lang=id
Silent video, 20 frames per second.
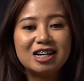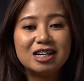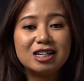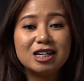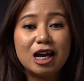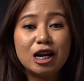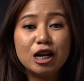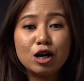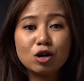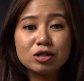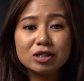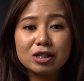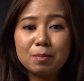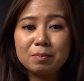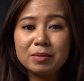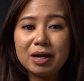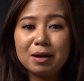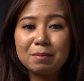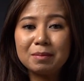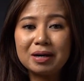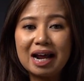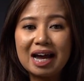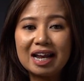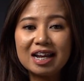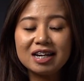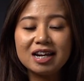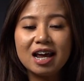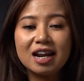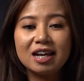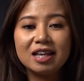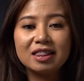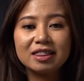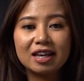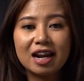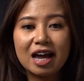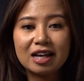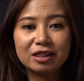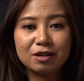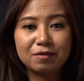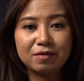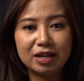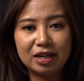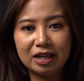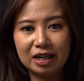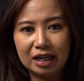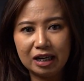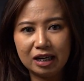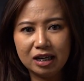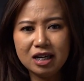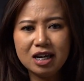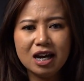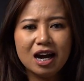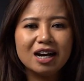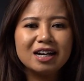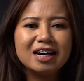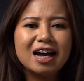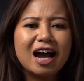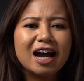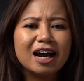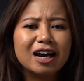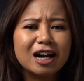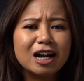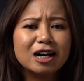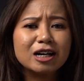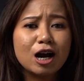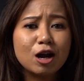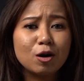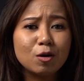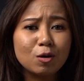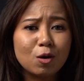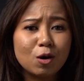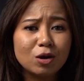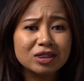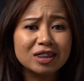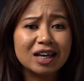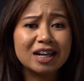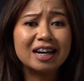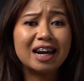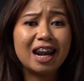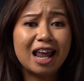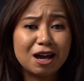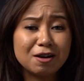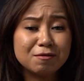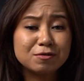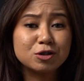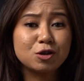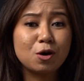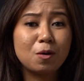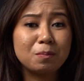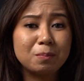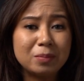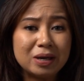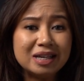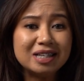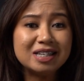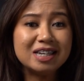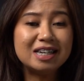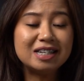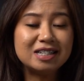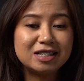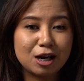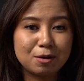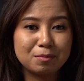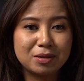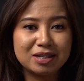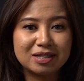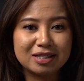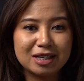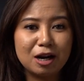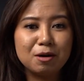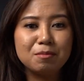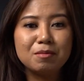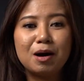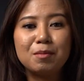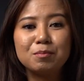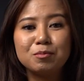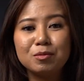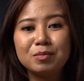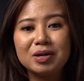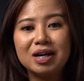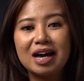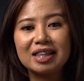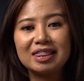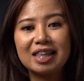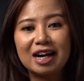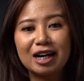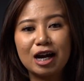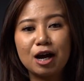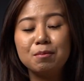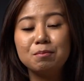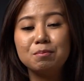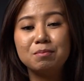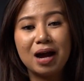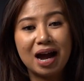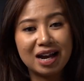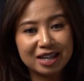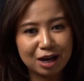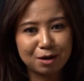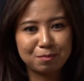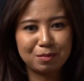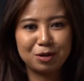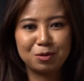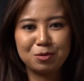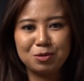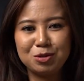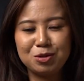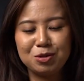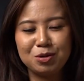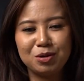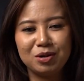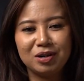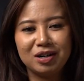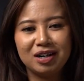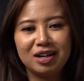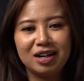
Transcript: Dari konsepnya yang menarik dan interaktif ini, enggak heran kalau konten live shopping Ica Big Sale mampu mendatangkan banyak pengunjung.